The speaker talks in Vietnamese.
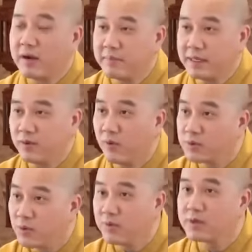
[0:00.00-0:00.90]
mình
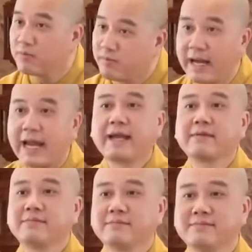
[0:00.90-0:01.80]
uống thuốc không bằng ăn
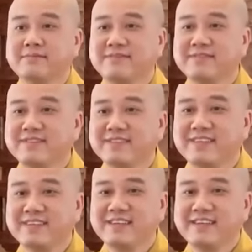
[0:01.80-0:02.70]

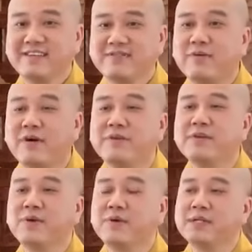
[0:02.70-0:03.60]
Phá Hòa
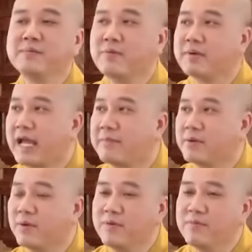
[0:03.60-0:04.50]
ví dụ như một ngày
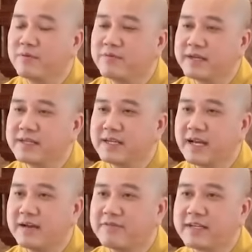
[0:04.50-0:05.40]
mình uống một viên
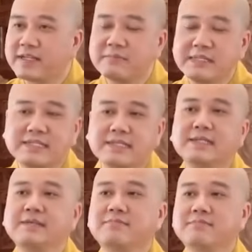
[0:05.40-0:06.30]
à, vitamin C
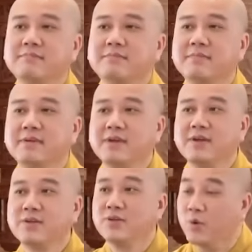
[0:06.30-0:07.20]

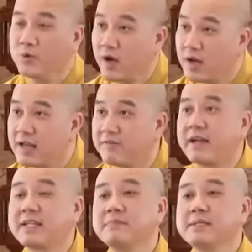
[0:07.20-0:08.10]
Dù nó là
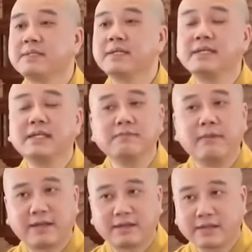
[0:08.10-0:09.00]
vitamin C nhưng
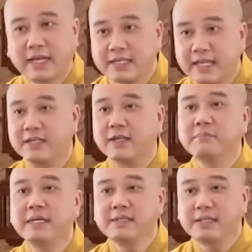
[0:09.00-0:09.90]
mà cái gì nó
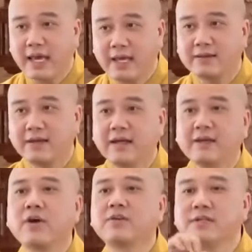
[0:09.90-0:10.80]
biến chế
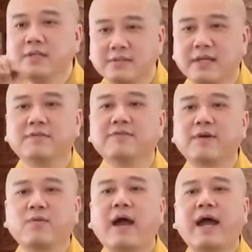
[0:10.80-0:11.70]
Nó nhất định
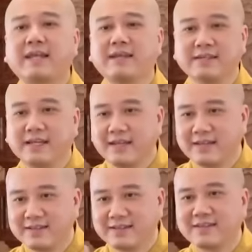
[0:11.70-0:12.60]
phải qua những
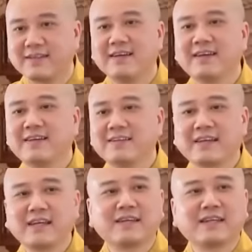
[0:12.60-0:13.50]
cái
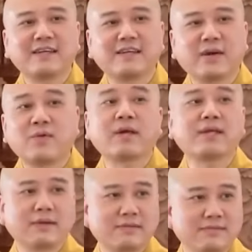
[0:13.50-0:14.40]
cái cái, cái hóa
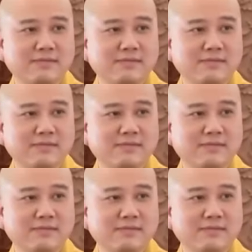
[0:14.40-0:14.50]
chất